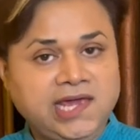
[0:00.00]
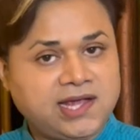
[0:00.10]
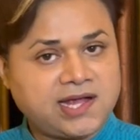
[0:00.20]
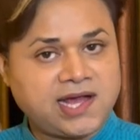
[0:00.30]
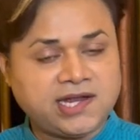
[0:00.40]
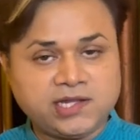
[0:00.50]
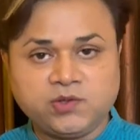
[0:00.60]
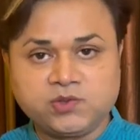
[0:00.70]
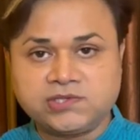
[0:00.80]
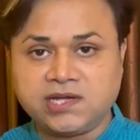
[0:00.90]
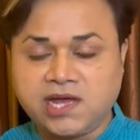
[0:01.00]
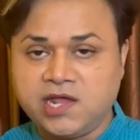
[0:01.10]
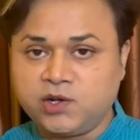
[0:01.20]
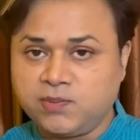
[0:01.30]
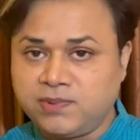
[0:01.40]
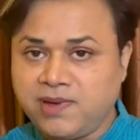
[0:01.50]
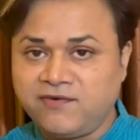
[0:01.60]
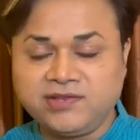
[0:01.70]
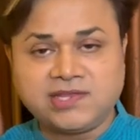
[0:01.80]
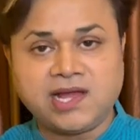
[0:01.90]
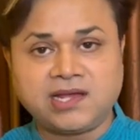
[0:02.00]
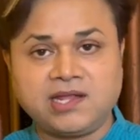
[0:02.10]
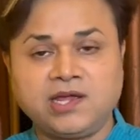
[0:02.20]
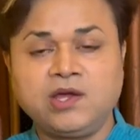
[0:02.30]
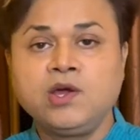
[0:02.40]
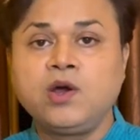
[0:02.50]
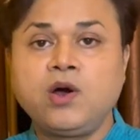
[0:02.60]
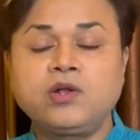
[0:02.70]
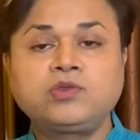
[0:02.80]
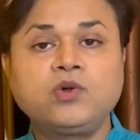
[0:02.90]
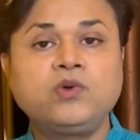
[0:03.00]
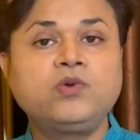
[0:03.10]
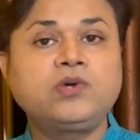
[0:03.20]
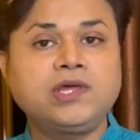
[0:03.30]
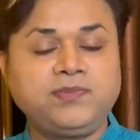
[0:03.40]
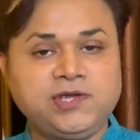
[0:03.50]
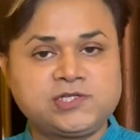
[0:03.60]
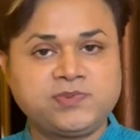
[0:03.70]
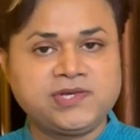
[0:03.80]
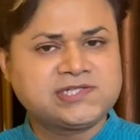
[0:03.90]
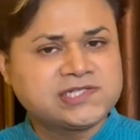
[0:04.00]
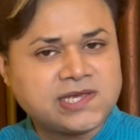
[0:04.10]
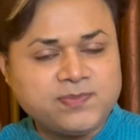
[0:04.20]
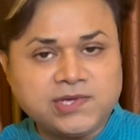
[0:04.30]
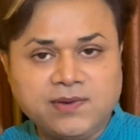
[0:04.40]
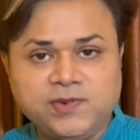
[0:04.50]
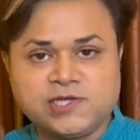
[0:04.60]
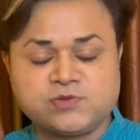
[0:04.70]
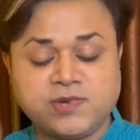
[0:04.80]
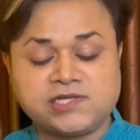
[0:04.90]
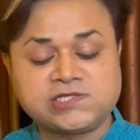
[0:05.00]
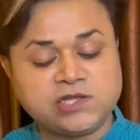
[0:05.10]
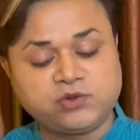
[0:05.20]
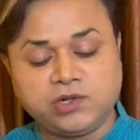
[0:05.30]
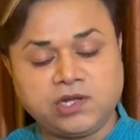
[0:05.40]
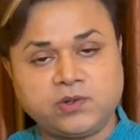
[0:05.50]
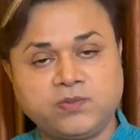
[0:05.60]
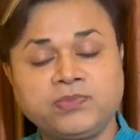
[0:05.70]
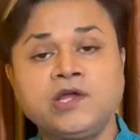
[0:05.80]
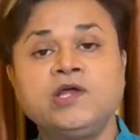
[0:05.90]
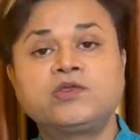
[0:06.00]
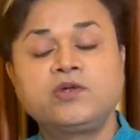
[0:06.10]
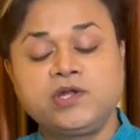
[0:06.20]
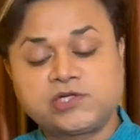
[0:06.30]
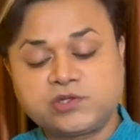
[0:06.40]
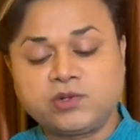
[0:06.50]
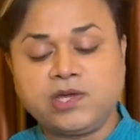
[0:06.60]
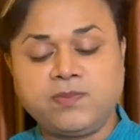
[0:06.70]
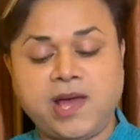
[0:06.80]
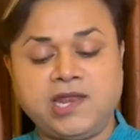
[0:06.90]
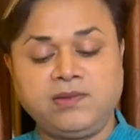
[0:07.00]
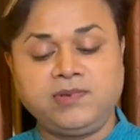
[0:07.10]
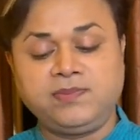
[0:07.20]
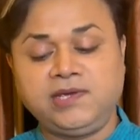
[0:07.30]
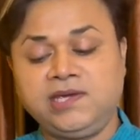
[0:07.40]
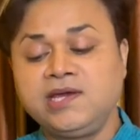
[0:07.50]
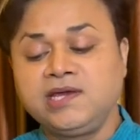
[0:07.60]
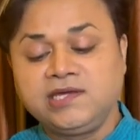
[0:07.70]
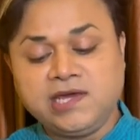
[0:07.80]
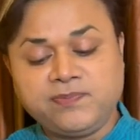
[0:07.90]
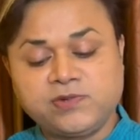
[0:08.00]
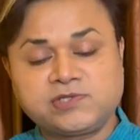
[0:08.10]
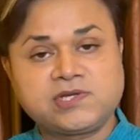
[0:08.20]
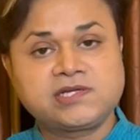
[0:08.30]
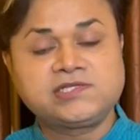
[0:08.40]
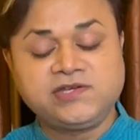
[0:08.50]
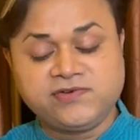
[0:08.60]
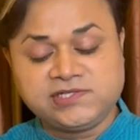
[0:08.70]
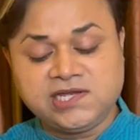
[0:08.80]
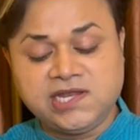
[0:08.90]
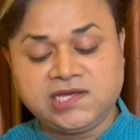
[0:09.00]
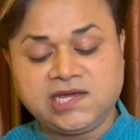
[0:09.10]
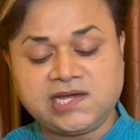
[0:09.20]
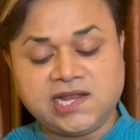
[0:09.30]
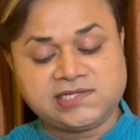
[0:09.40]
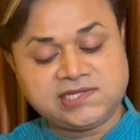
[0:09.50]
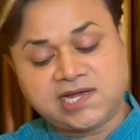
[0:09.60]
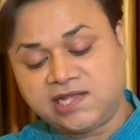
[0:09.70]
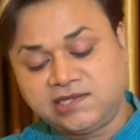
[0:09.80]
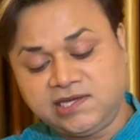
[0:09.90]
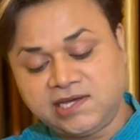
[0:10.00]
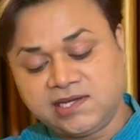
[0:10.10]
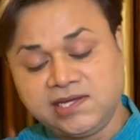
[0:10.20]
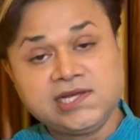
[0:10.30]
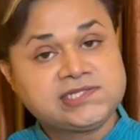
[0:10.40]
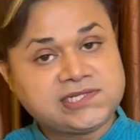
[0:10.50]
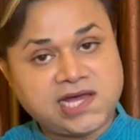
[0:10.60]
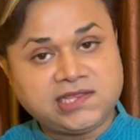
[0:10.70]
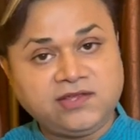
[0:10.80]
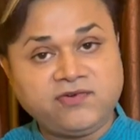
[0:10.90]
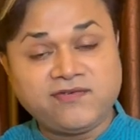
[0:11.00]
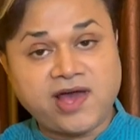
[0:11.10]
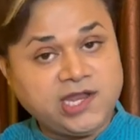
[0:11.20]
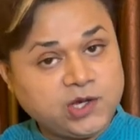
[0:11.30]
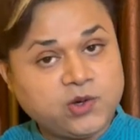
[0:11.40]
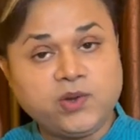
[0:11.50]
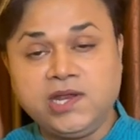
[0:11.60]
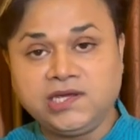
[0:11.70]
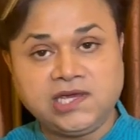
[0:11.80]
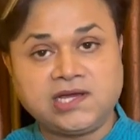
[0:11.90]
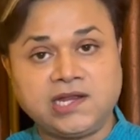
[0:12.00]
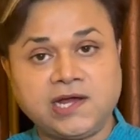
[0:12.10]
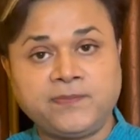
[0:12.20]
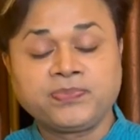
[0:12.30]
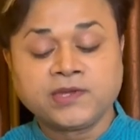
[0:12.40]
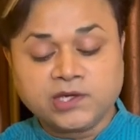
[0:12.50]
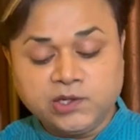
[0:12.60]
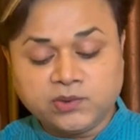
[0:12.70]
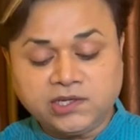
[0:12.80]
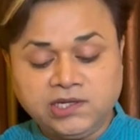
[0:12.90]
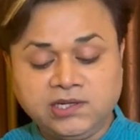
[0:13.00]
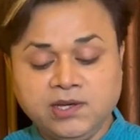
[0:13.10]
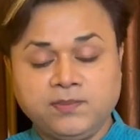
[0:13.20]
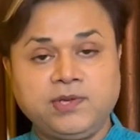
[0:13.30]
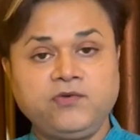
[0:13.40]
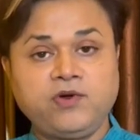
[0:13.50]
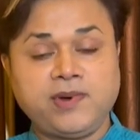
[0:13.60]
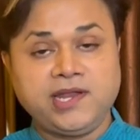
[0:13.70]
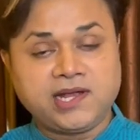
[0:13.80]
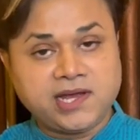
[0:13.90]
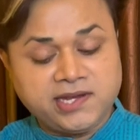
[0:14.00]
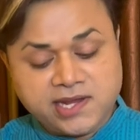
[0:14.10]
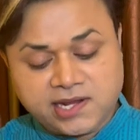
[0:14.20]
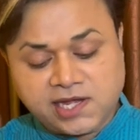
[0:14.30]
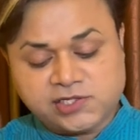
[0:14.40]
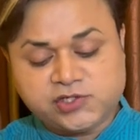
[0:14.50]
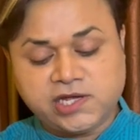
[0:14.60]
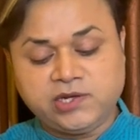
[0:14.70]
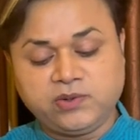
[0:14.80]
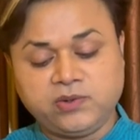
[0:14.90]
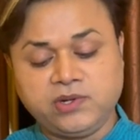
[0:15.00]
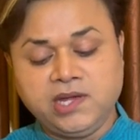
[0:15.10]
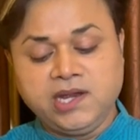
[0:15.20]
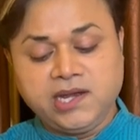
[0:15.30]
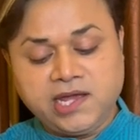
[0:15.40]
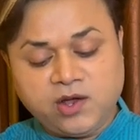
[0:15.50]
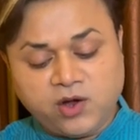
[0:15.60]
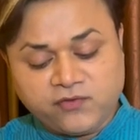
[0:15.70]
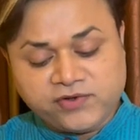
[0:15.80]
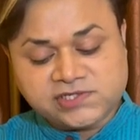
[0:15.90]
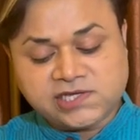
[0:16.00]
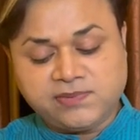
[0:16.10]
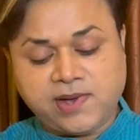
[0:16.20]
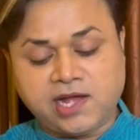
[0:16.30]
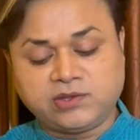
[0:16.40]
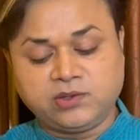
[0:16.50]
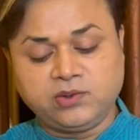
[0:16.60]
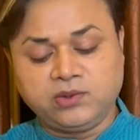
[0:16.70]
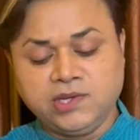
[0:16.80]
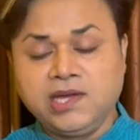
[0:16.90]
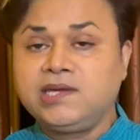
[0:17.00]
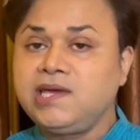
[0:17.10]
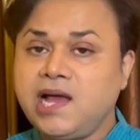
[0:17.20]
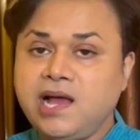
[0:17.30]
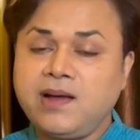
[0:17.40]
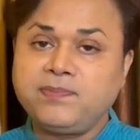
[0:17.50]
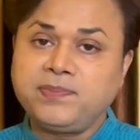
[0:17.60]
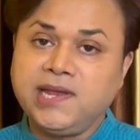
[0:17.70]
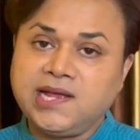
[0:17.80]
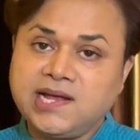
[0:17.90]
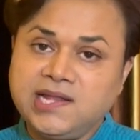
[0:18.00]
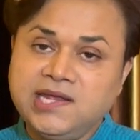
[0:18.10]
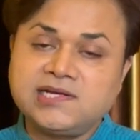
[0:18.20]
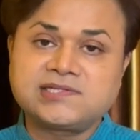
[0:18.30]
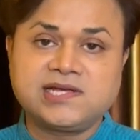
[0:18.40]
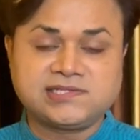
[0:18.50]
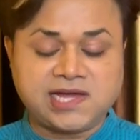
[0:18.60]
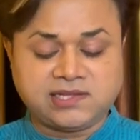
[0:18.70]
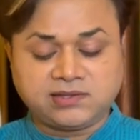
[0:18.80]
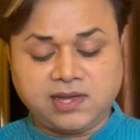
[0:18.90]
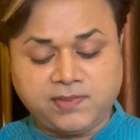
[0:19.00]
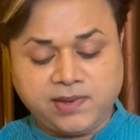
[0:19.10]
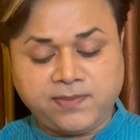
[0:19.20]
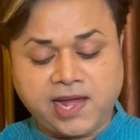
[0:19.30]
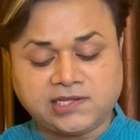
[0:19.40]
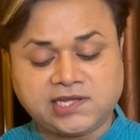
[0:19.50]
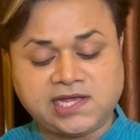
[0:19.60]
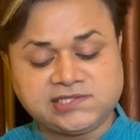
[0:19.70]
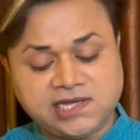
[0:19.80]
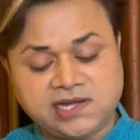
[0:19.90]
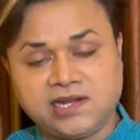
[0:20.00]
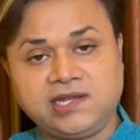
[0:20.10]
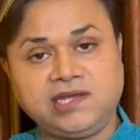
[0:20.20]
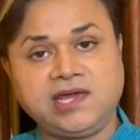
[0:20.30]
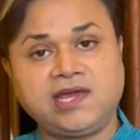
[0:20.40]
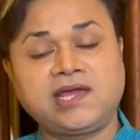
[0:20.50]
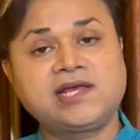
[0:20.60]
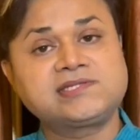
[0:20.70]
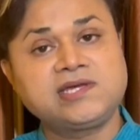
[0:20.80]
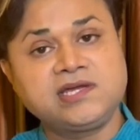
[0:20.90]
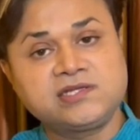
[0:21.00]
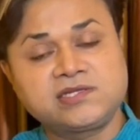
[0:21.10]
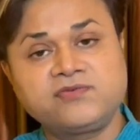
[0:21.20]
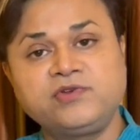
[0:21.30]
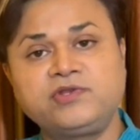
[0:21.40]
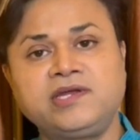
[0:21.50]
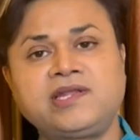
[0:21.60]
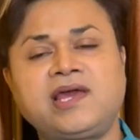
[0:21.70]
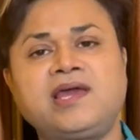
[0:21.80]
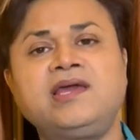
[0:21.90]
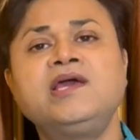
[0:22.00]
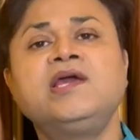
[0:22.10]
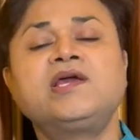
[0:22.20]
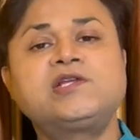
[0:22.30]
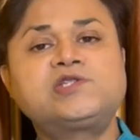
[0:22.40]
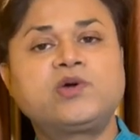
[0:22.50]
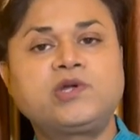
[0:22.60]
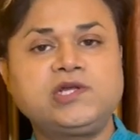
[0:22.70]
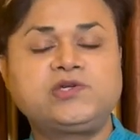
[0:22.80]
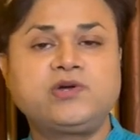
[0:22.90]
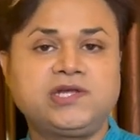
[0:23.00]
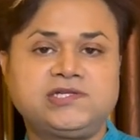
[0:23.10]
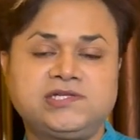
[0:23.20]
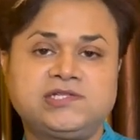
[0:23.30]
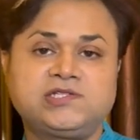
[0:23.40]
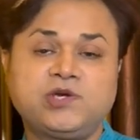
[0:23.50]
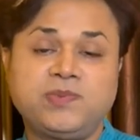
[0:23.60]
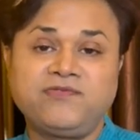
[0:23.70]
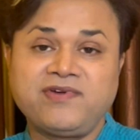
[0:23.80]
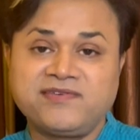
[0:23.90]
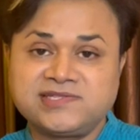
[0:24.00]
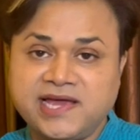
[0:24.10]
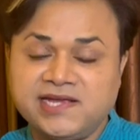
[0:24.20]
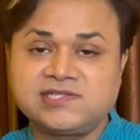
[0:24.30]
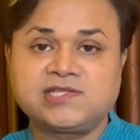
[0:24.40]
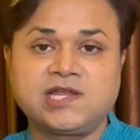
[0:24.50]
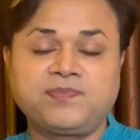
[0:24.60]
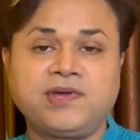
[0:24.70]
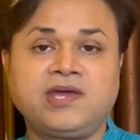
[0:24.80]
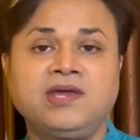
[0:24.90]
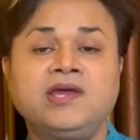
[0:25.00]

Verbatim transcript: एक कार्य दूसरे कार्य को प्रभावित ना करे और दोनों के बीच में सबके बीच में एक संतुलन हो तो रिश्तों के बारे में भी ये पुस्तक जीवन जीने की कला सिखाती है साथ ही व्यवहारिक होने की कला क्योंकि फिर वो हमारे करियर का चयन हो नए ऑफिस की बात हो या अपने कलीग्स के साथ हमें बात कैसे करनी है कैसे इंटरव्यू देना है ये छोटी छोटी चीजें जो हमें व्यवसायिक स्तर पे